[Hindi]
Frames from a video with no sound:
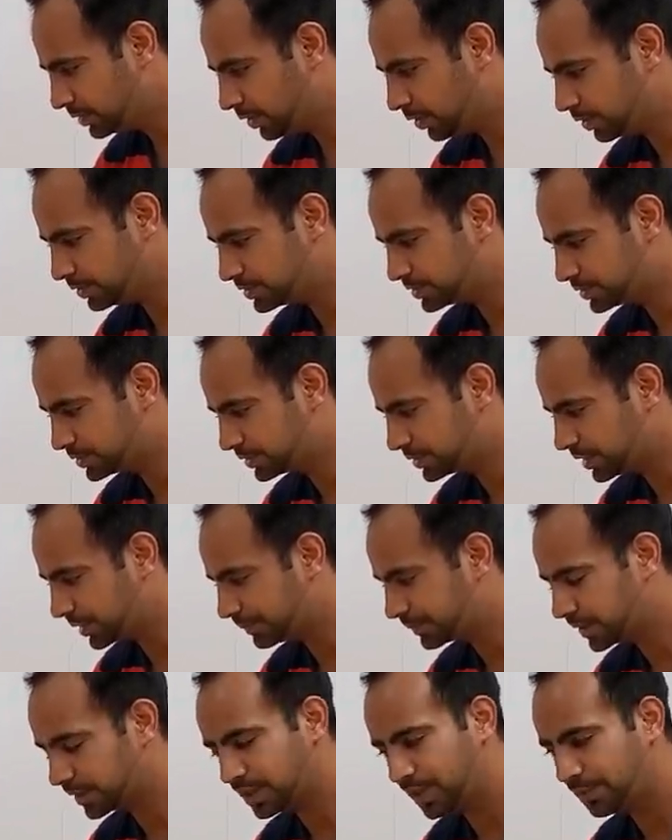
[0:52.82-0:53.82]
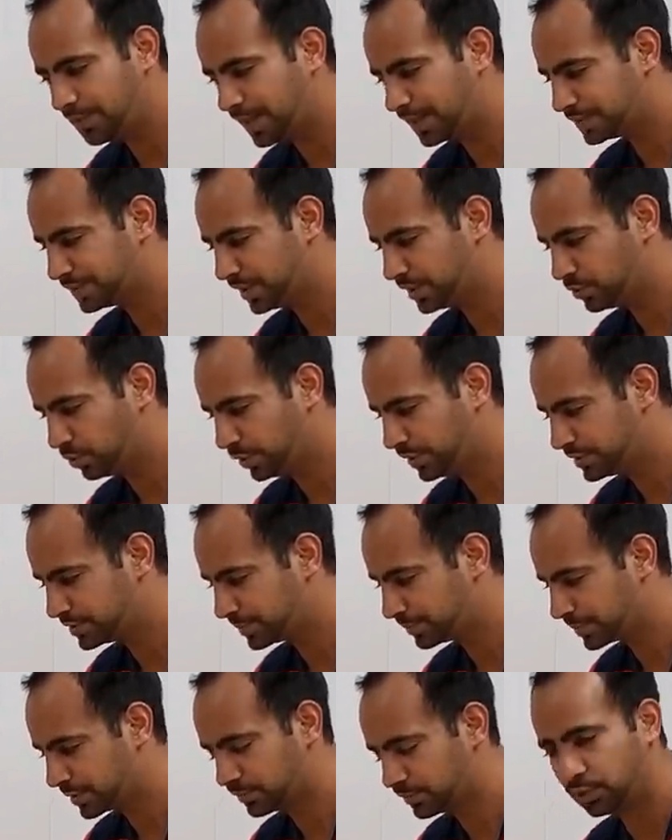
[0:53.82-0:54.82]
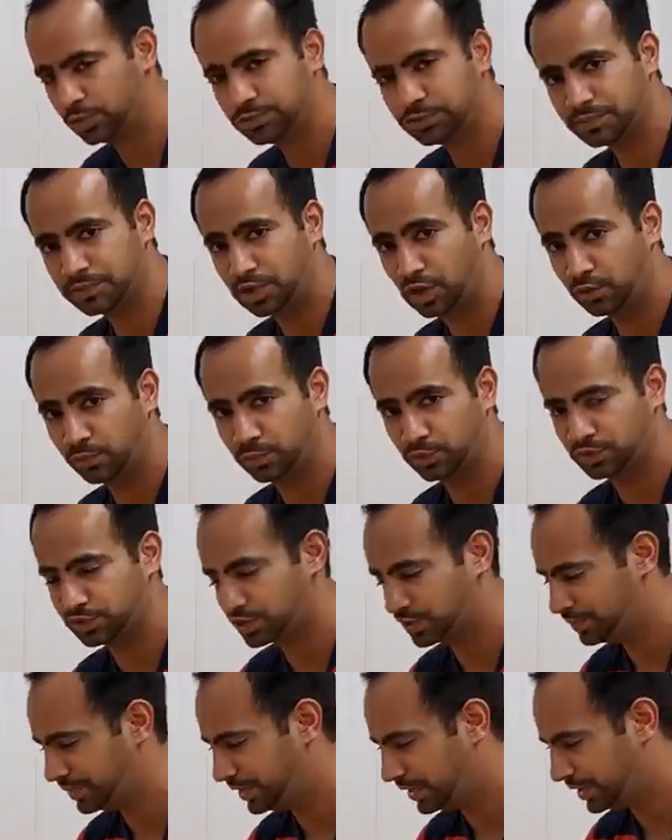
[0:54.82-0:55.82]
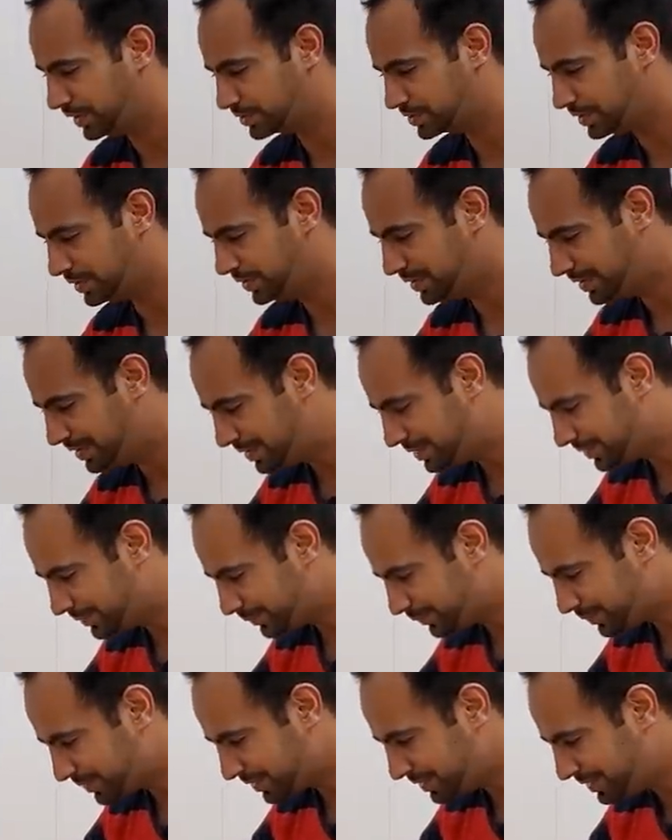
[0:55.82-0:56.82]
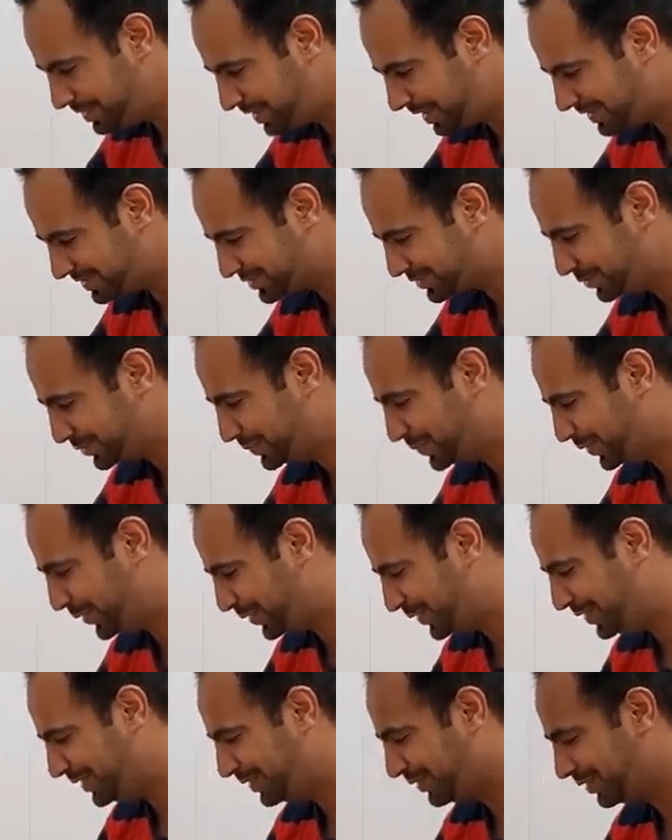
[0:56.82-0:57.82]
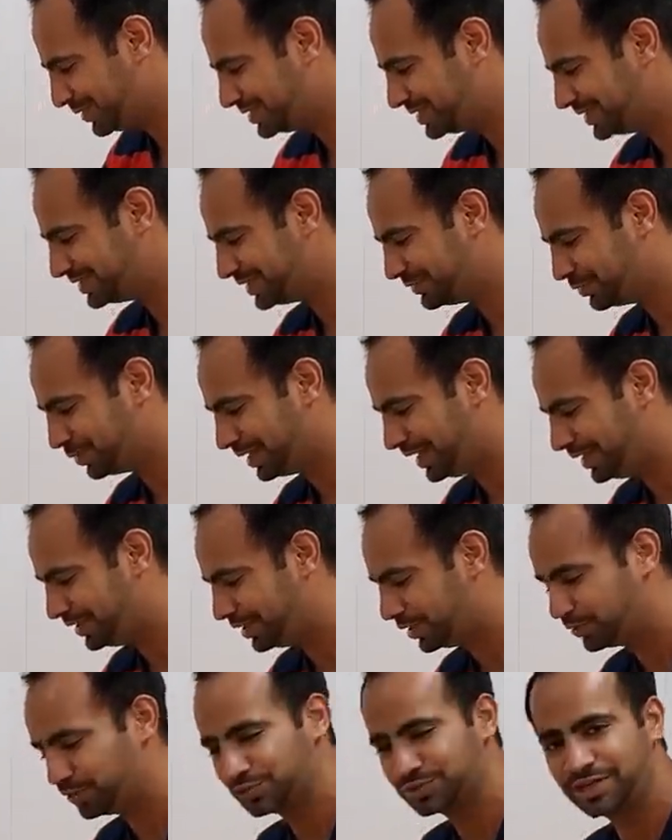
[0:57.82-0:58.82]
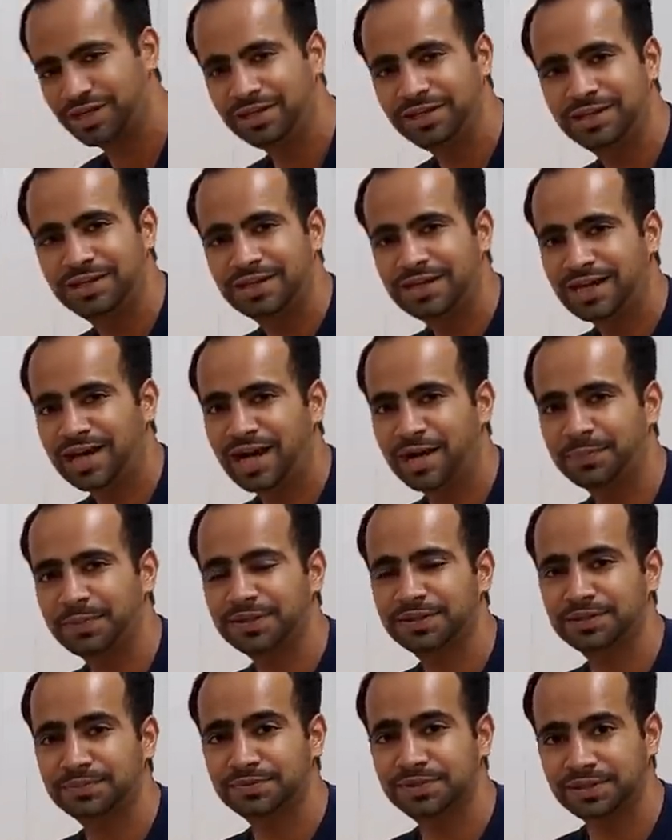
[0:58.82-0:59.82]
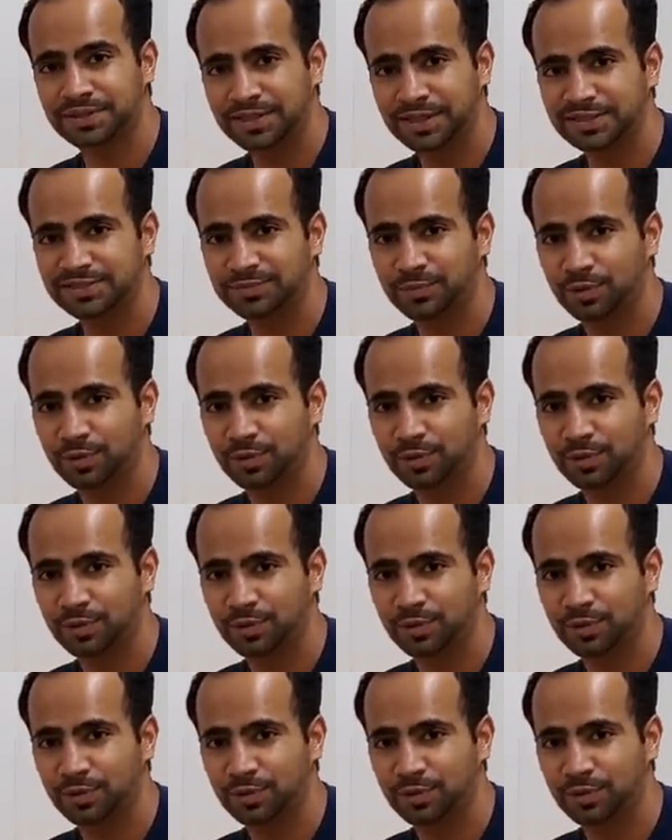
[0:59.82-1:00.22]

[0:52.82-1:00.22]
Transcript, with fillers: और तब तक आप हाथ ना खोलें जब तक वो डाउन पोजिशन में ना आ जाए यस गुड बॉय और जैसे वो लाई डाउन हो जाए आप एकदम से यस yes